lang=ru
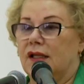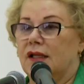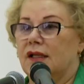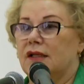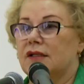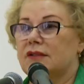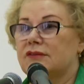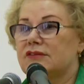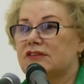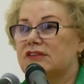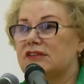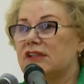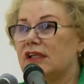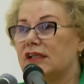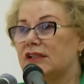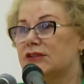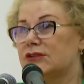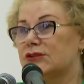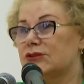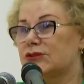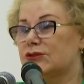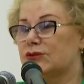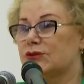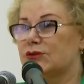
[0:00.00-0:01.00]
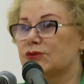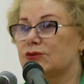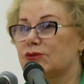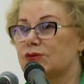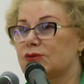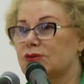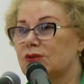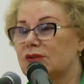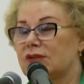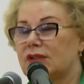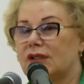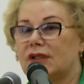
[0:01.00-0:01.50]
А вы знаете,
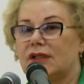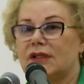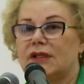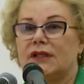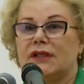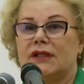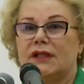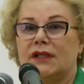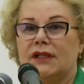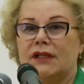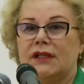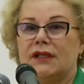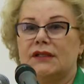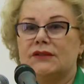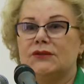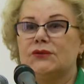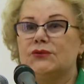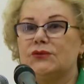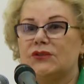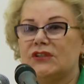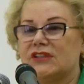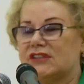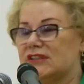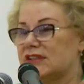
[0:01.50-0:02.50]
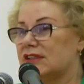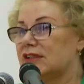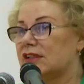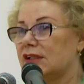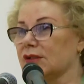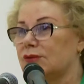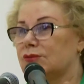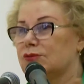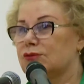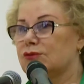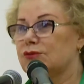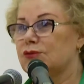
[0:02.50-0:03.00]
что ну, если
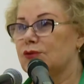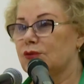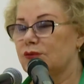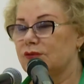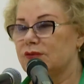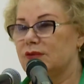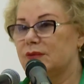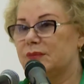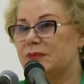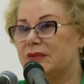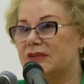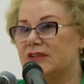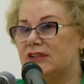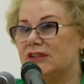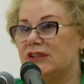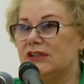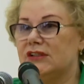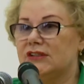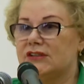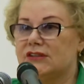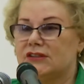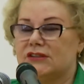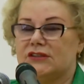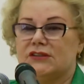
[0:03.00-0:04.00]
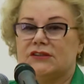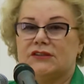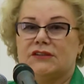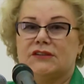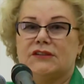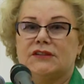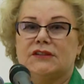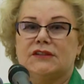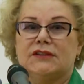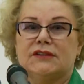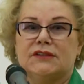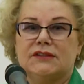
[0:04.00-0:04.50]
так условно поделить
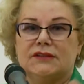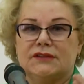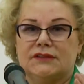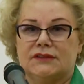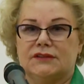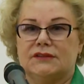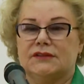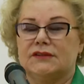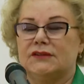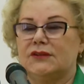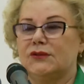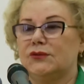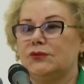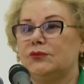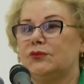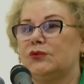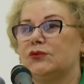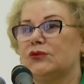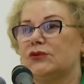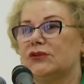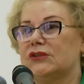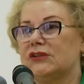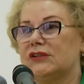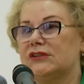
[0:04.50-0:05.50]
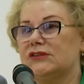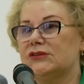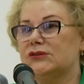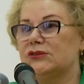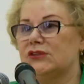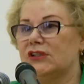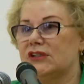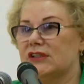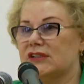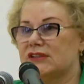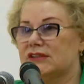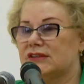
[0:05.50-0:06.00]
э, любое
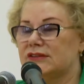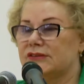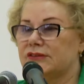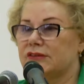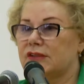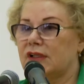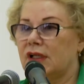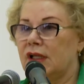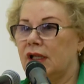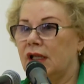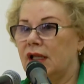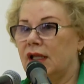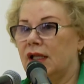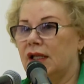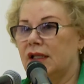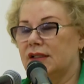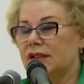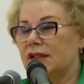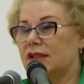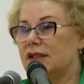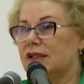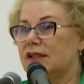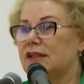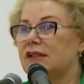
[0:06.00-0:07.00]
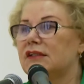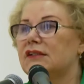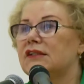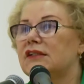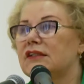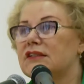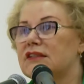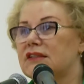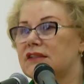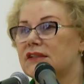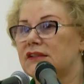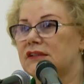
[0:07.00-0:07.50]
государство на
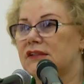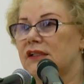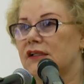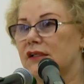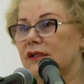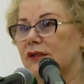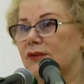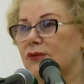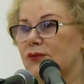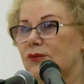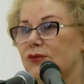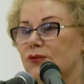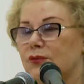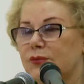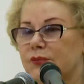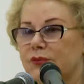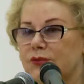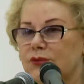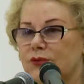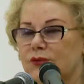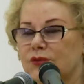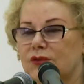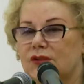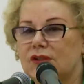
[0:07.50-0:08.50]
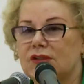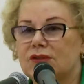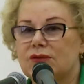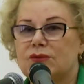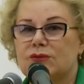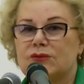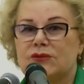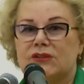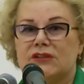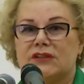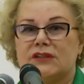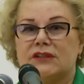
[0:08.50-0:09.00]
какие-то сектора укрупненно,
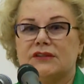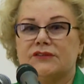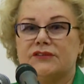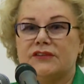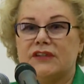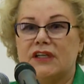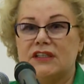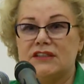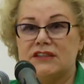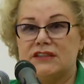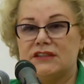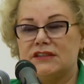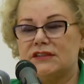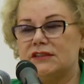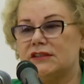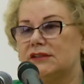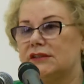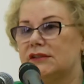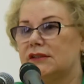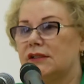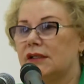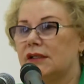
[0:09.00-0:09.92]
то это власть,